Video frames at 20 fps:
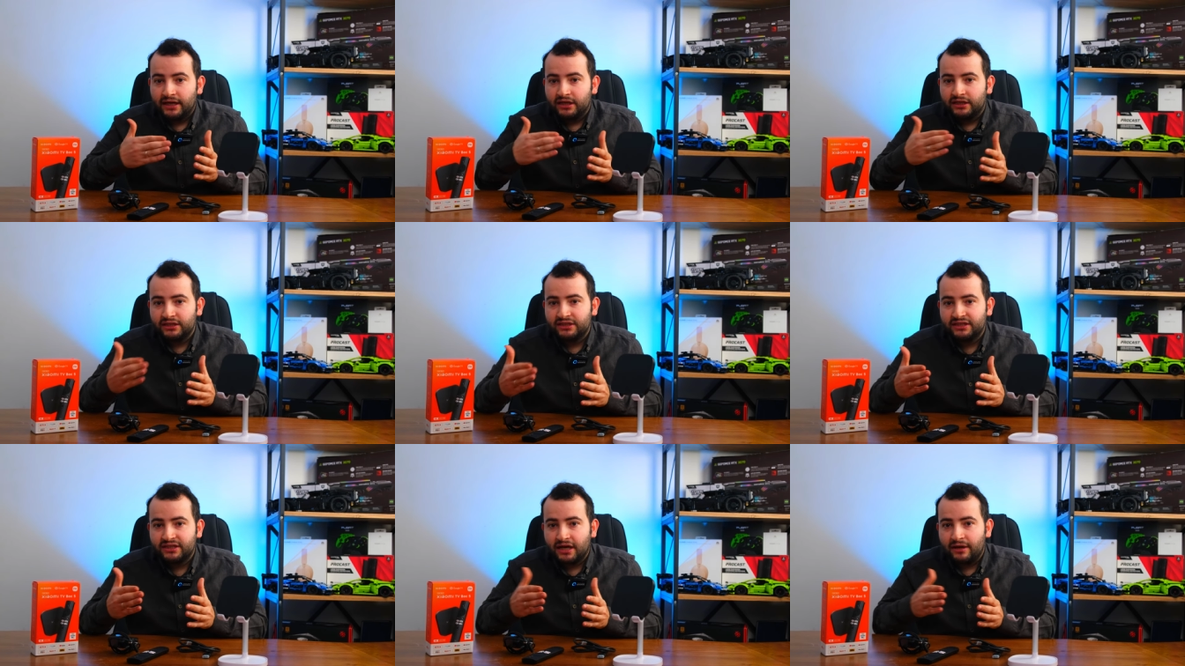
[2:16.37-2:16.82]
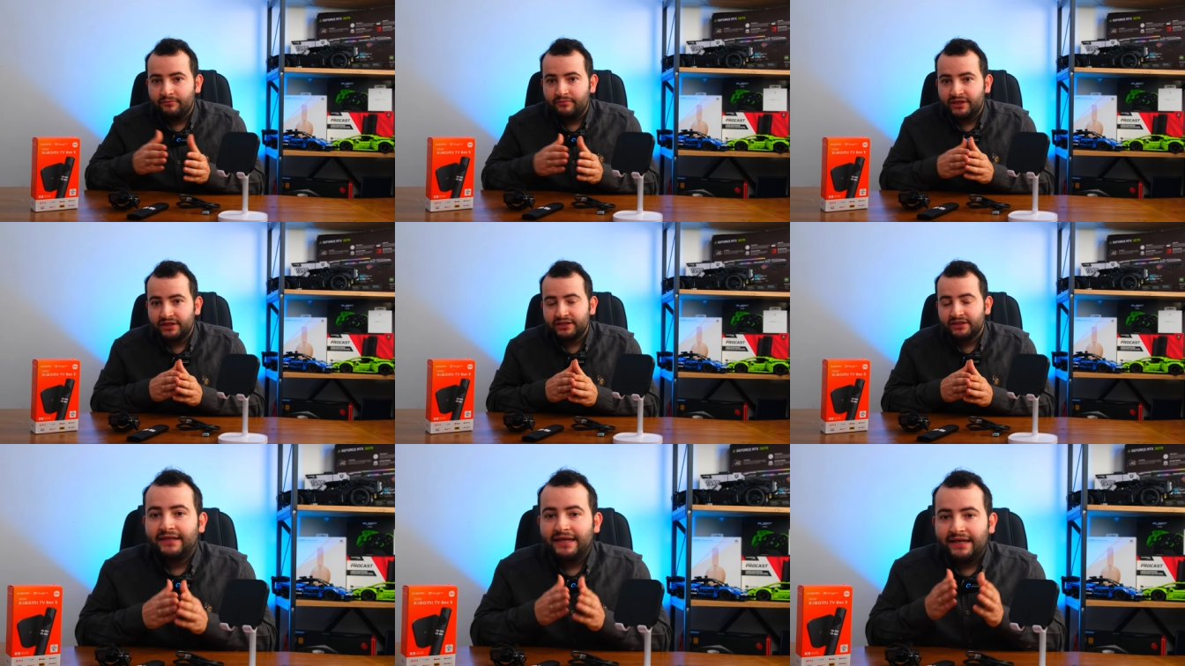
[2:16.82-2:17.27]
akışkan
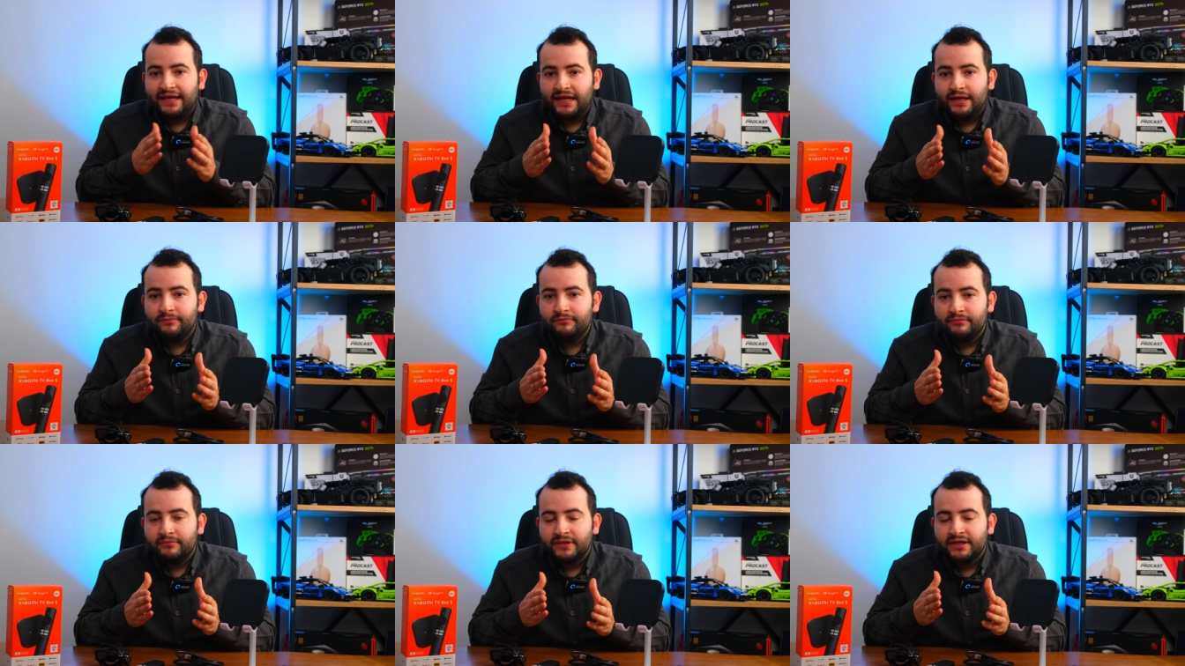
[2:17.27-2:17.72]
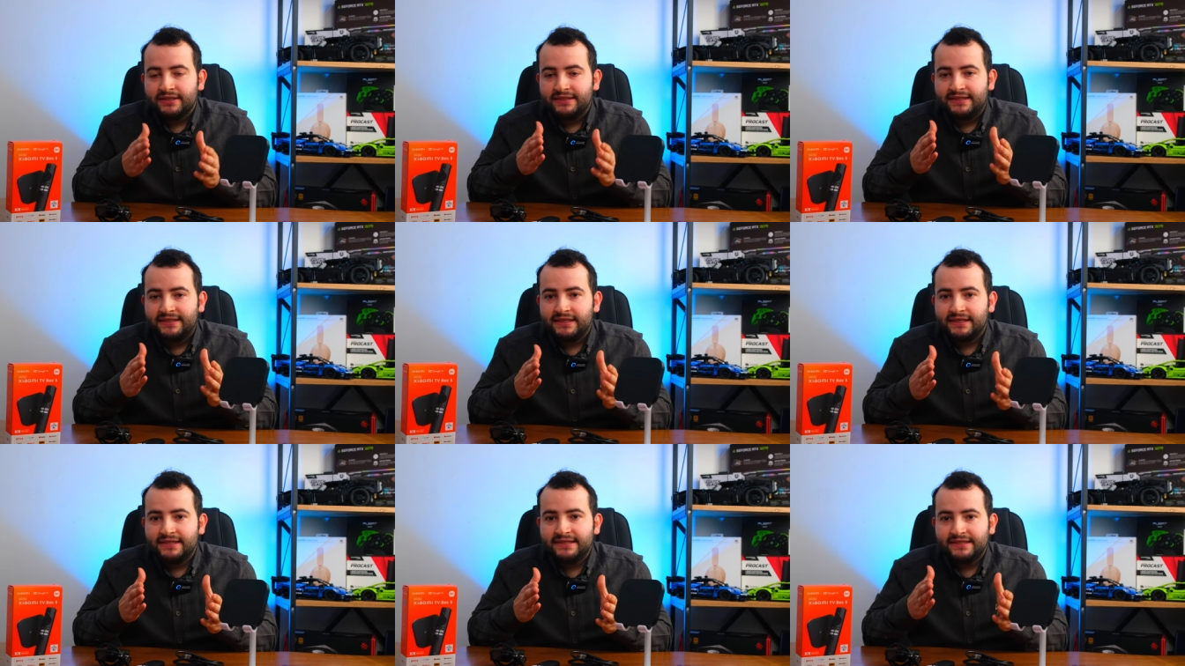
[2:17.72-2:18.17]
bir deneyim
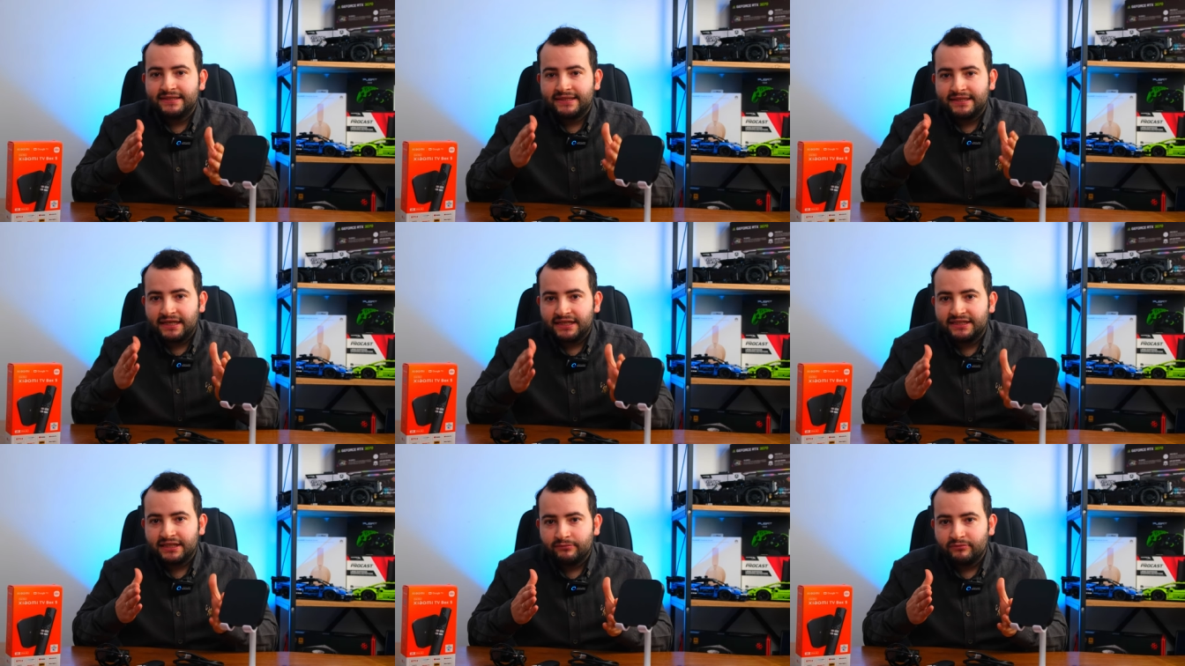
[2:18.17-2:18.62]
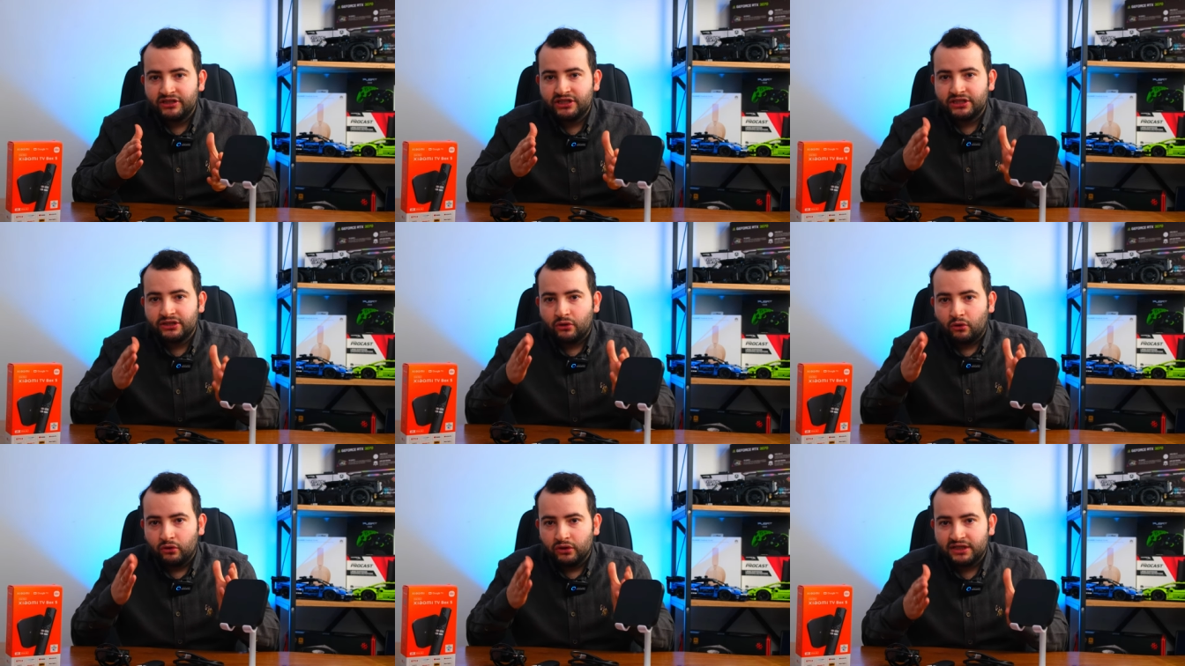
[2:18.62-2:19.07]
siz
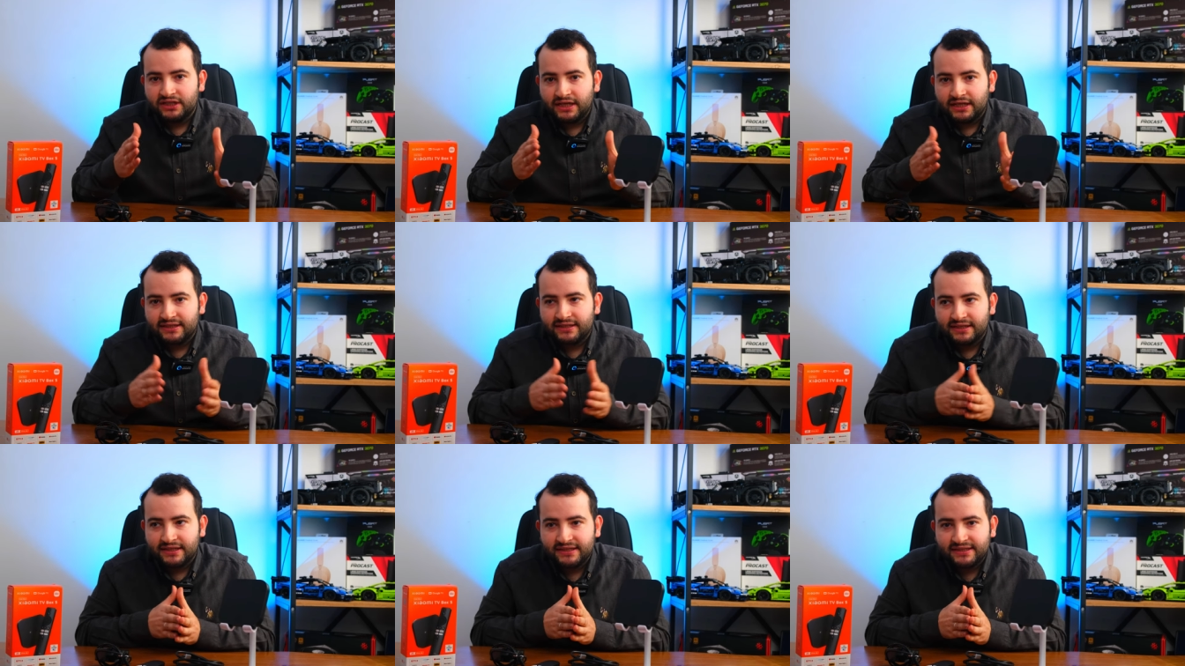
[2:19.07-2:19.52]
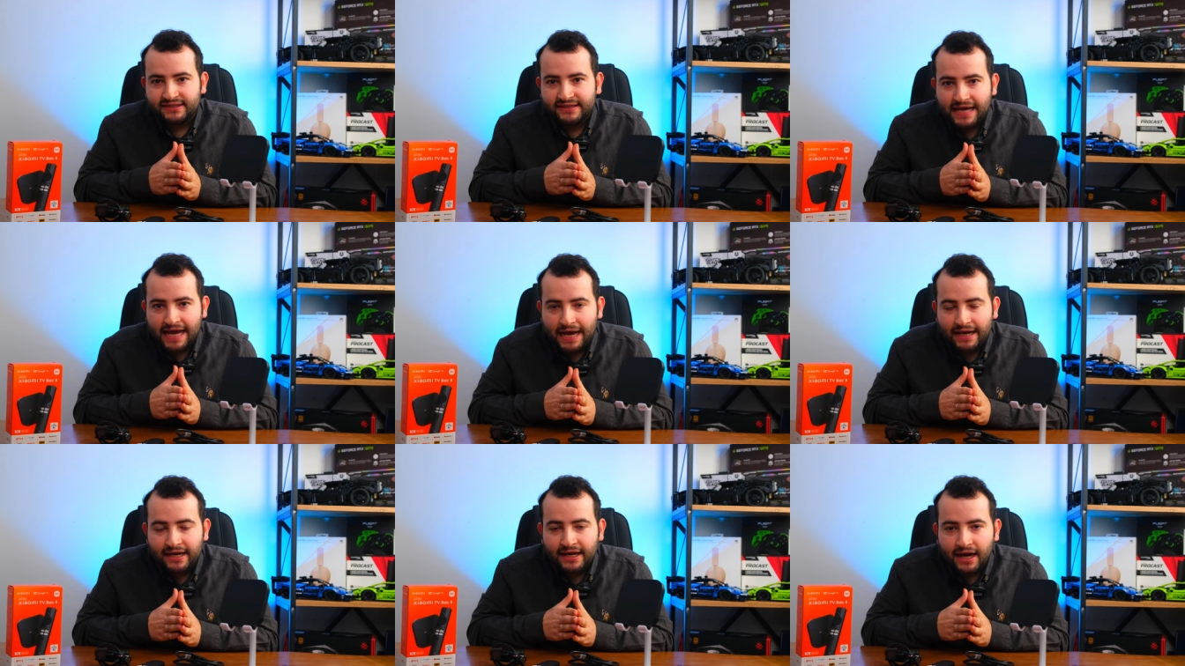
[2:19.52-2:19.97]
yaşamış olacaksınız
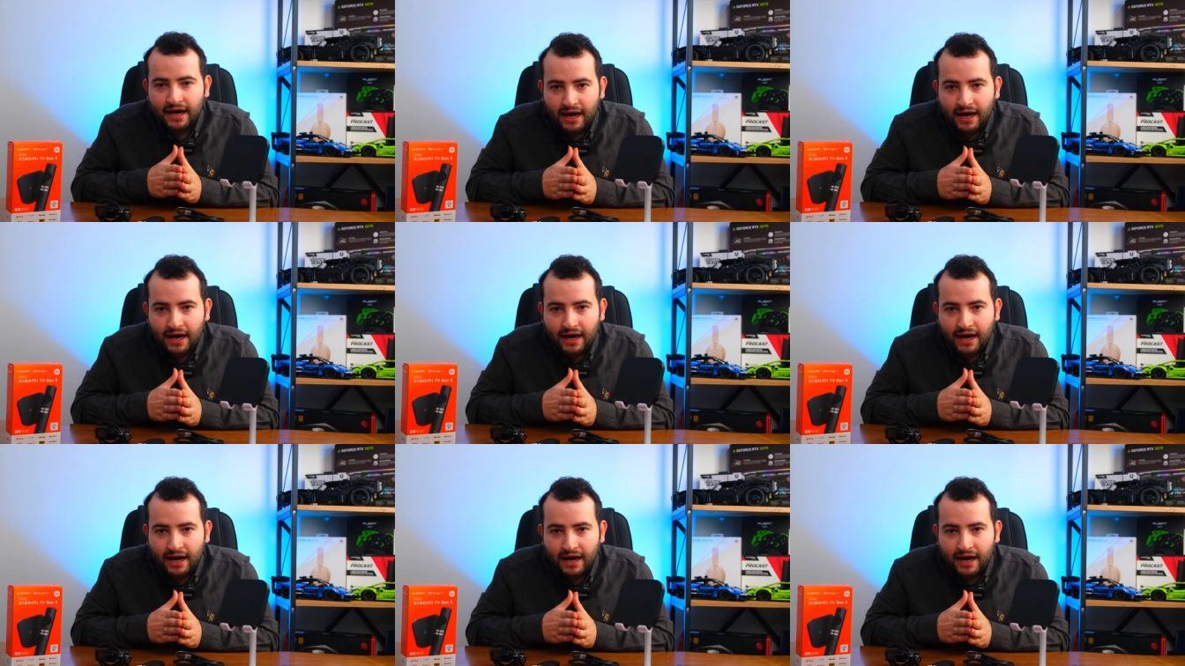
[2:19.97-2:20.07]
değerli